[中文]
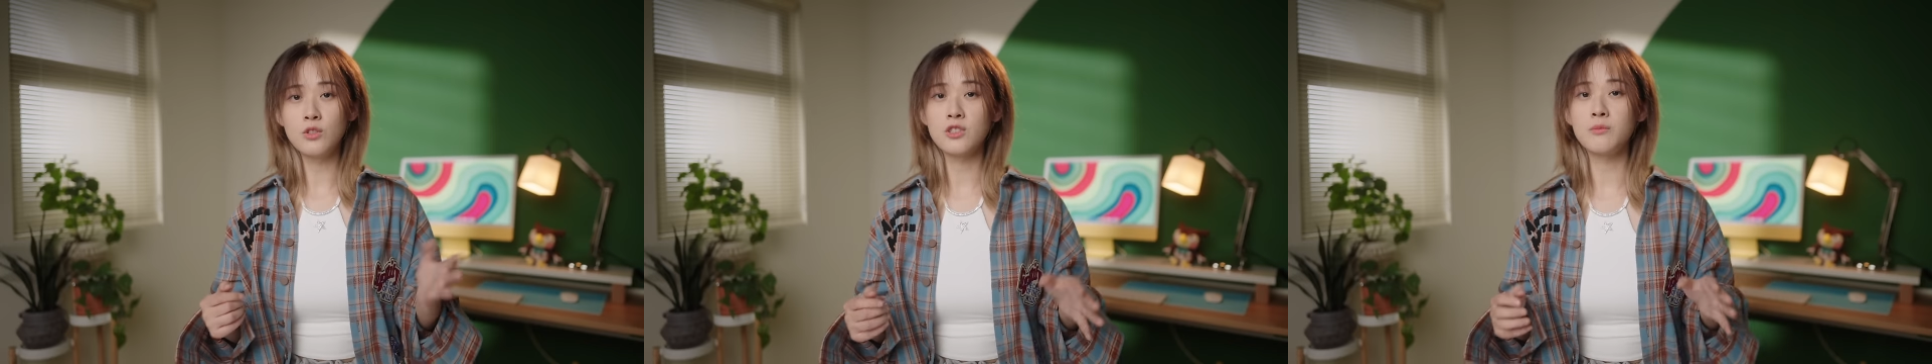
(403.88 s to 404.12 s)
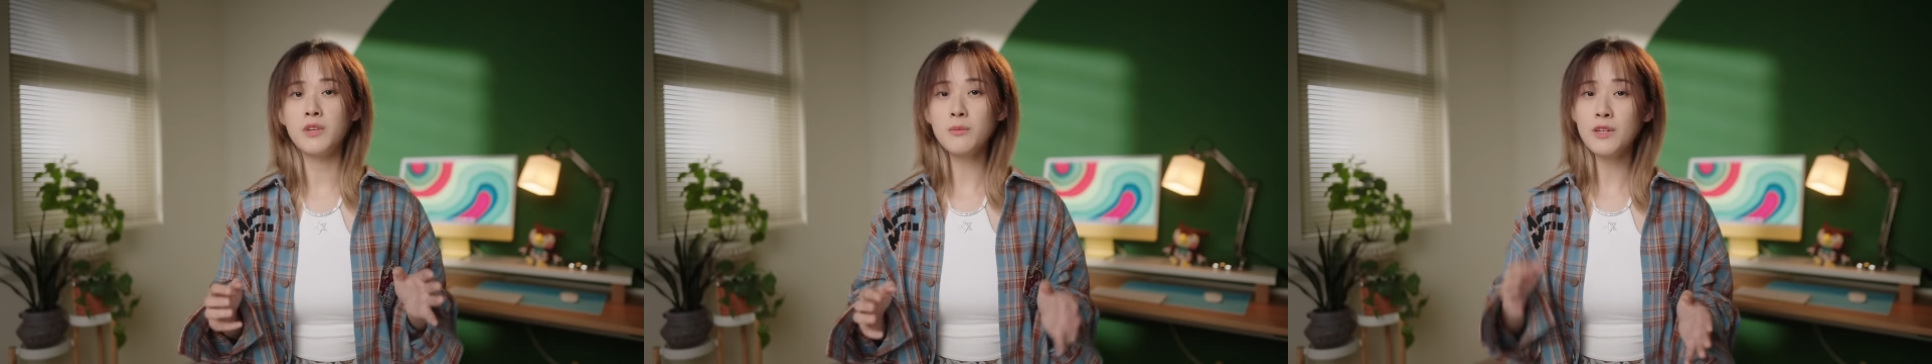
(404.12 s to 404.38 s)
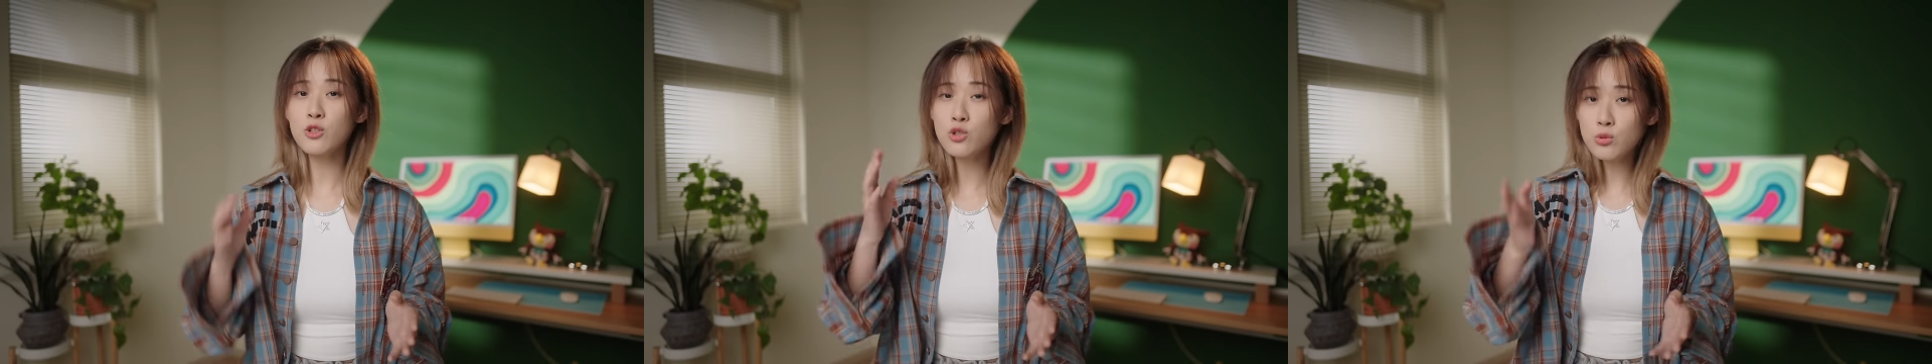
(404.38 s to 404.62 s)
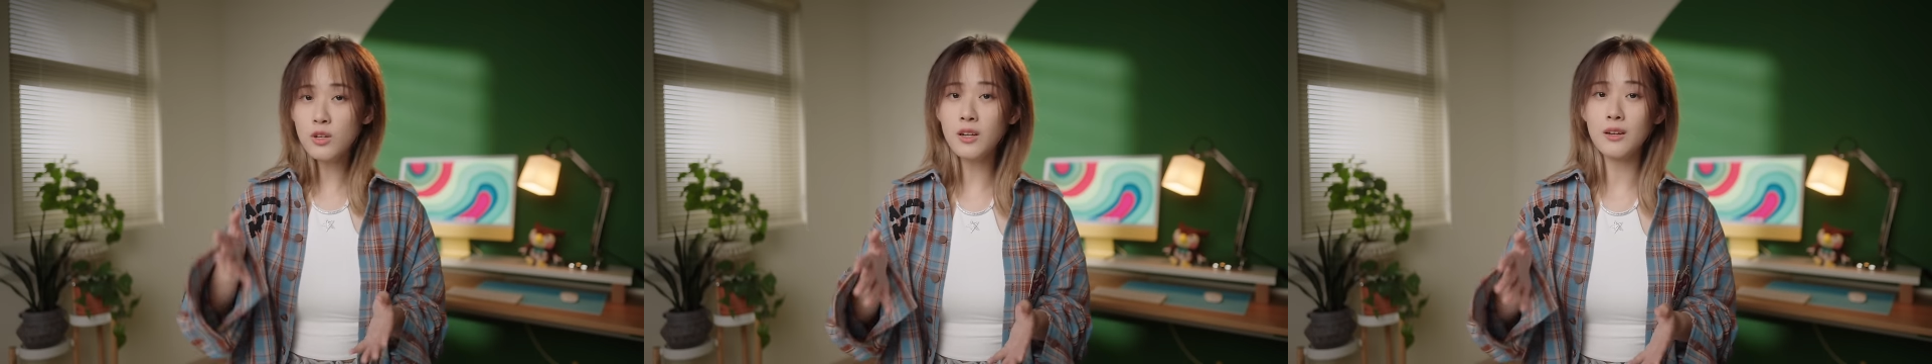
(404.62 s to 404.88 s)
或者明明
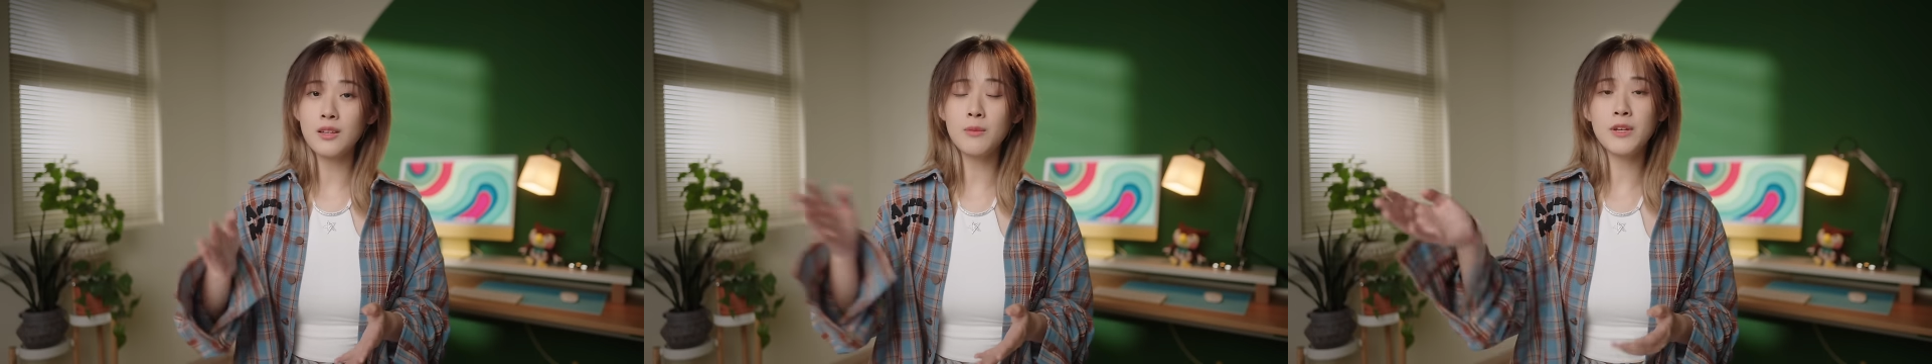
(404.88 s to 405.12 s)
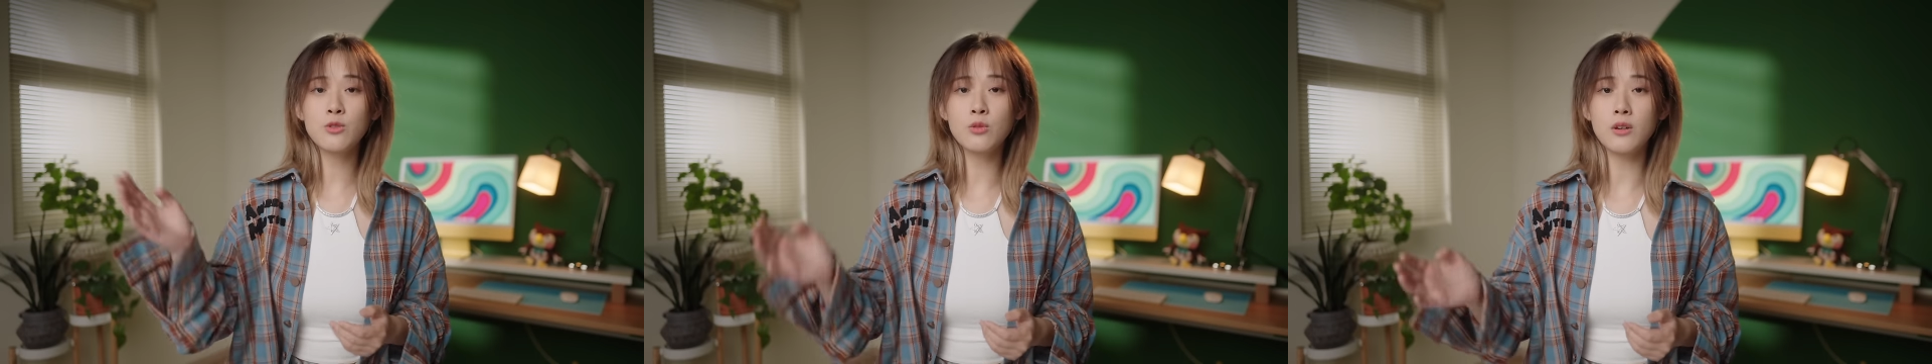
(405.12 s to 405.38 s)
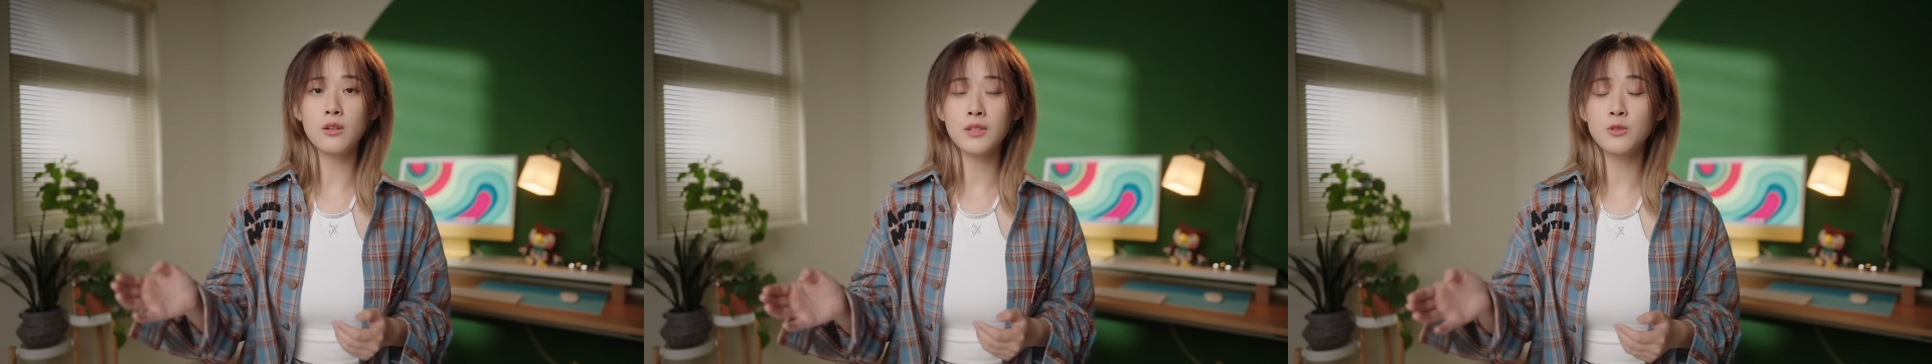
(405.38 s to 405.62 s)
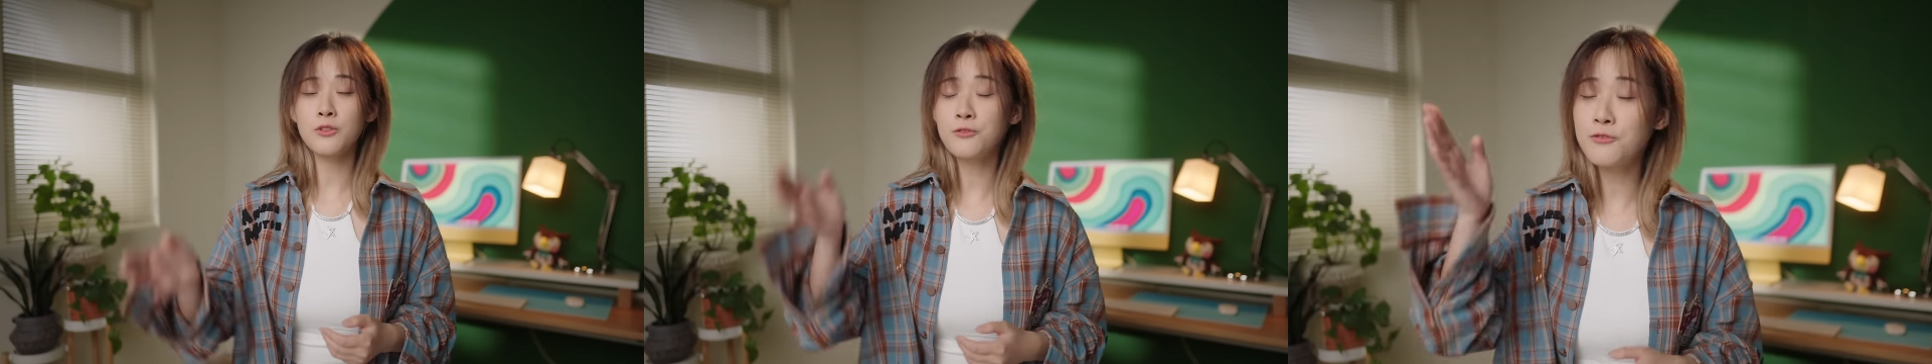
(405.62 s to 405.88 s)
说了他没做，
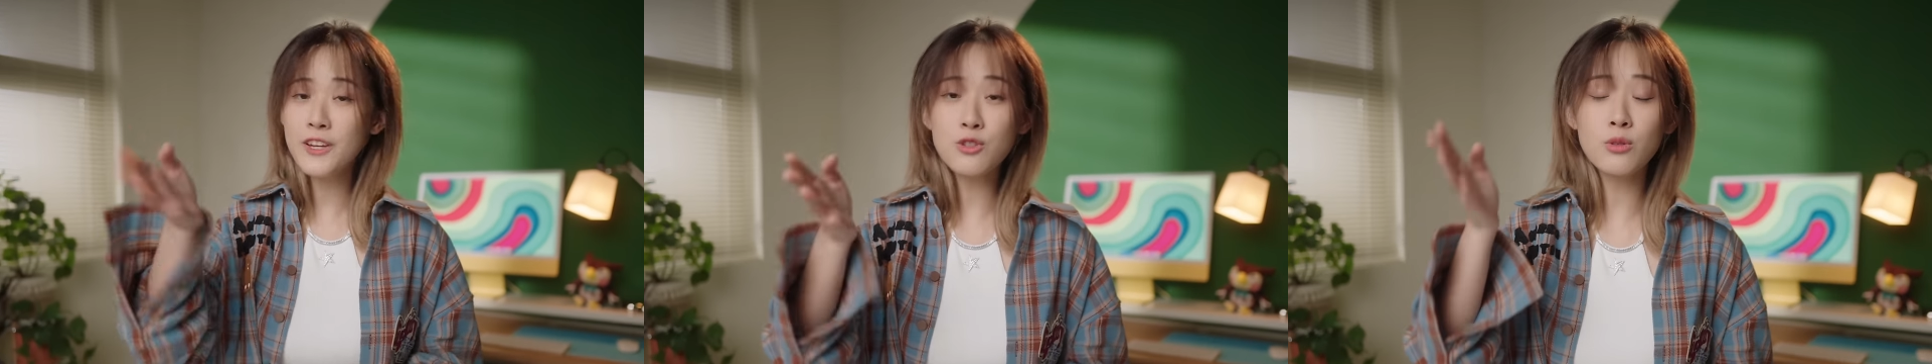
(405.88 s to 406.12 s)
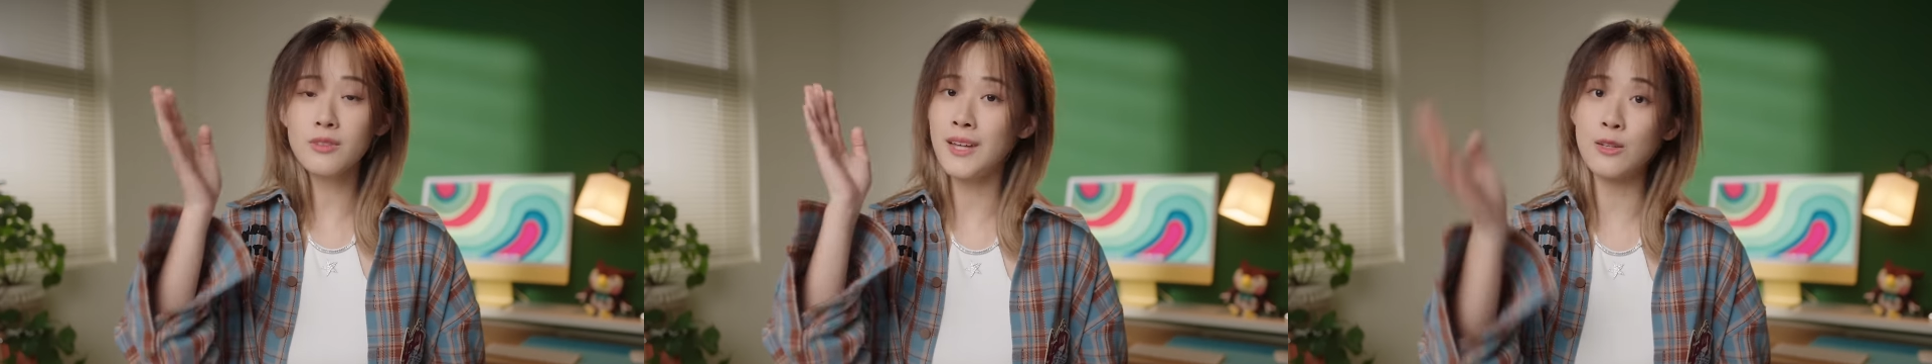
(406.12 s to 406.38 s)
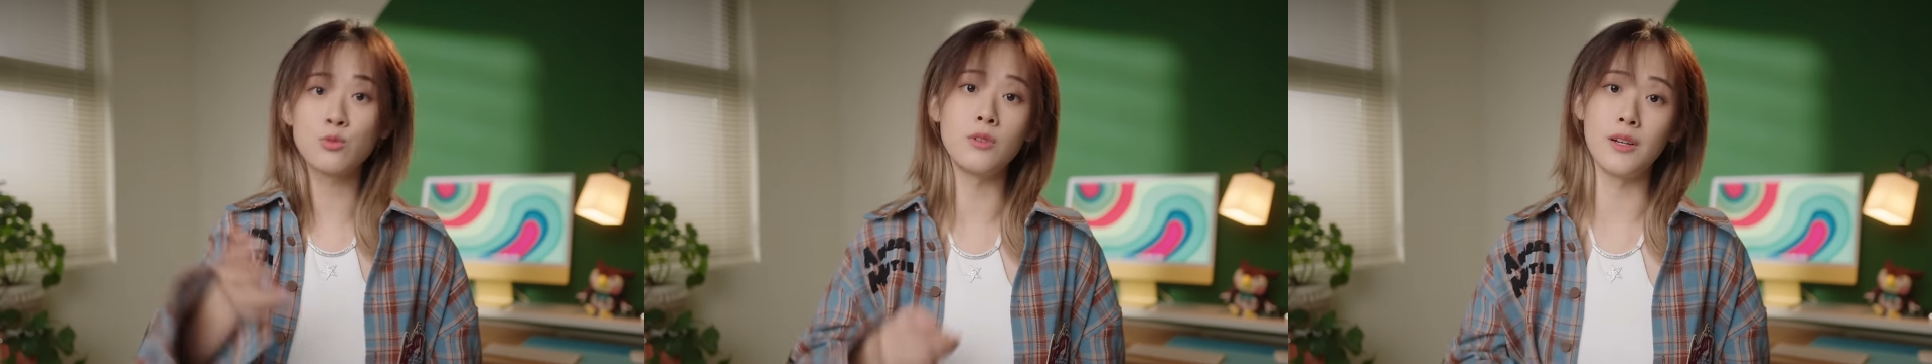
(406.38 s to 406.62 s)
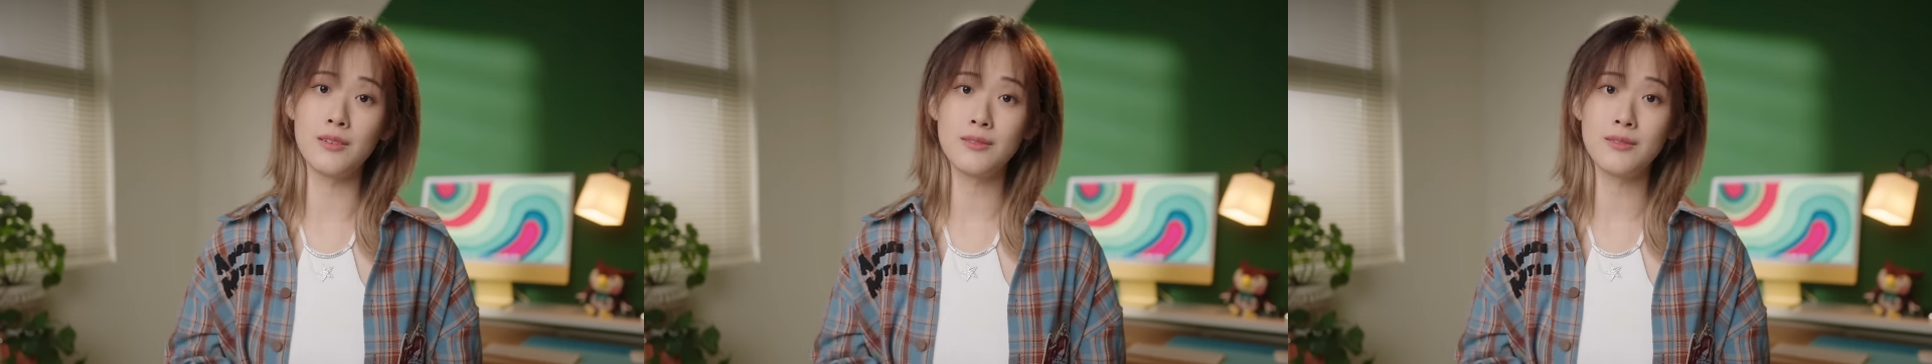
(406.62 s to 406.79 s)
他却非说他做了。